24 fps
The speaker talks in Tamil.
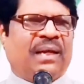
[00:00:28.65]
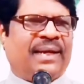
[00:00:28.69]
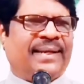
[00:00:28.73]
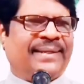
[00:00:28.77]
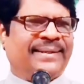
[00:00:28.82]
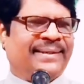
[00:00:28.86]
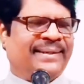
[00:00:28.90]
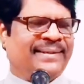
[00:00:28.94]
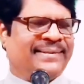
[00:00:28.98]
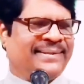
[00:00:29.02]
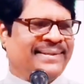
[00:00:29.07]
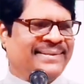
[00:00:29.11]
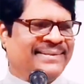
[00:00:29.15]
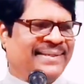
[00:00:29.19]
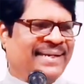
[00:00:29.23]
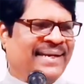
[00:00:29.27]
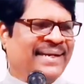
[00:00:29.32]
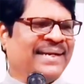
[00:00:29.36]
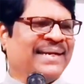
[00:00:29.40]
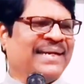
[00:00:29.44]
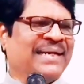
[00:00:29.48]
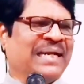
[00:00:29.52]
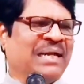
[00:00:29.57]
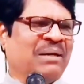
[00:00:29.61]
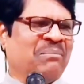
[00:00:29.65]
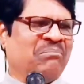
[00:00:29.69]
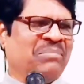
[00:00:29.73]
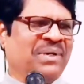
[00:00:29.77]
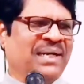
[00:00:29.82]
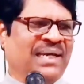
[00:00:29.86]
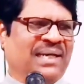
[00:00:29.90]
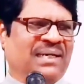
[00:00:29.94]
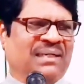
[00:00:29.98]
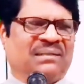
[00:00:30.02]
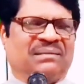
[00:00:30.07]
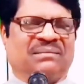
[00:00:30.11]
அதனால தான் ஜனங்க
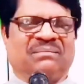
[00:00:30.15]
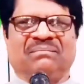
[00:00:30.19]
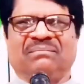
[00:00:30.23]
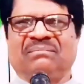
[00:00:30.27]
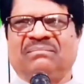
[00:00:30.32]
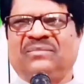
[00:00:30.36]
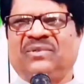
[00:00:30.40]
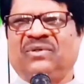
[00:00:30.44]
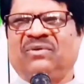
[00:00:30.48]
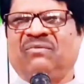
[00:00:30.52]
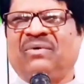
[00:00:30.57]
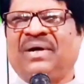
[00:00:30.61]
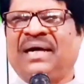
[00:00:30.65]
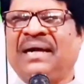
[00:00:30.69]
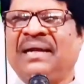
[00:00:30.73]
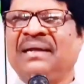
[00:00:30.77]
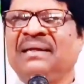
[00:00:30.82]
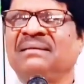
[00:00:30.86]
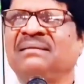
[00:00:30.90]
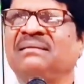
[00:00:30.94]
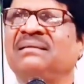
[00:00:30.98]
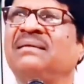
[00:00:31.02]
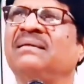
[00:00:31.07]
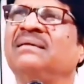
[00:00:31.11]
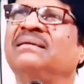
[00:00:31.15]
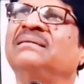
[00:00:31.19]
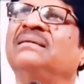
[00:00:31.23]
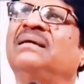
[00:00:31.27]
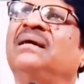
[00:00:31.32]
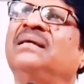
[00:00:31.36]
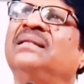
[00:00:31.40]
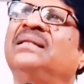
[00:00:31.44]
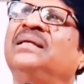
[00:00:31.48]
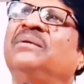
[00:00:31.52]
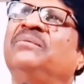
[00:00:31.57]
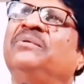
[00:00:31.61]
நம்பலை வானத்திலிருந்து
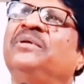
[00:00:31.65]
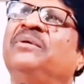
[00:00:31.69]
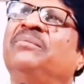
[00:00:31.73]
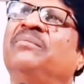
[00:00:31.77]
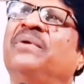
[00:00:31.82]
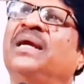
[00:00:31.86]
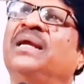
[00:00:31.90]
அது எப்படி